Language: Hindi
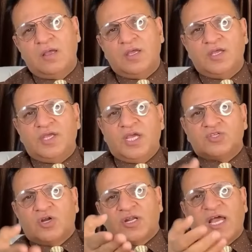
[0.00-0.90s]
ये
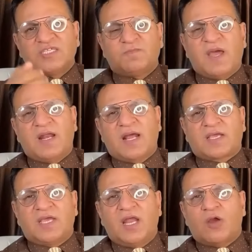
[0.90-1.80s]
जो ड्रेस पहन
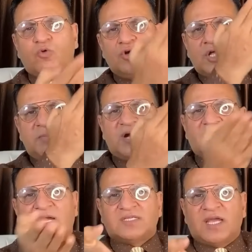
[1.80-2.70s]
रखी है ना घुंटी पे
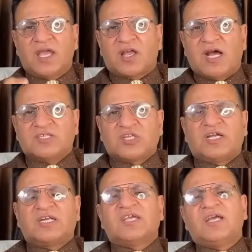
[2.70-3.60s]
टक जाएगी कांच
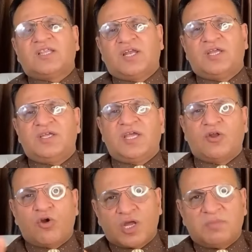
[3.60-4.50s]
लिकट जाएगी तेरी ये
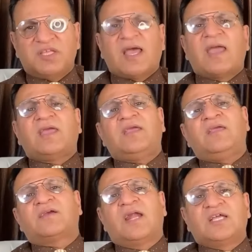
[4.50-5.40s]
नौकरी भी जाएगी
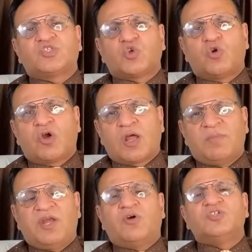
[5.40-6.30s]
कड़ा चोट और
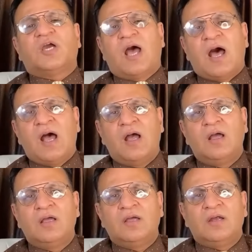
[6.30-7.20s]
बीटा हो जाएगा
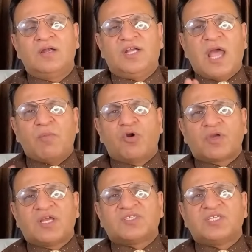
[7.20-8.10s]

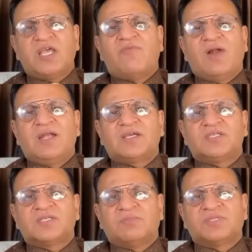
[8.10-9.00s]
डेमोक्रेसी है वर्ल्ड
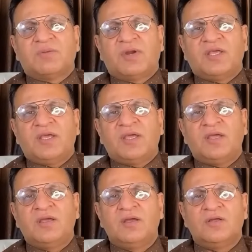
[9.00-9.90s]
की सबसे बड़ी है
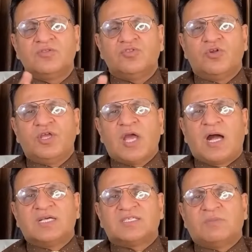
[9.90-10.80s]
दुनिया
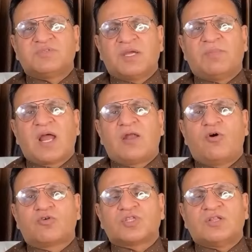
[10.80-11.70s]
का सबसे बड़ा
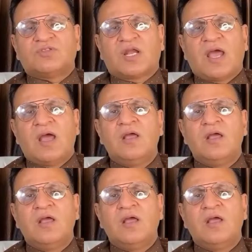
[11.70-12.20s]
लोकतंत्र है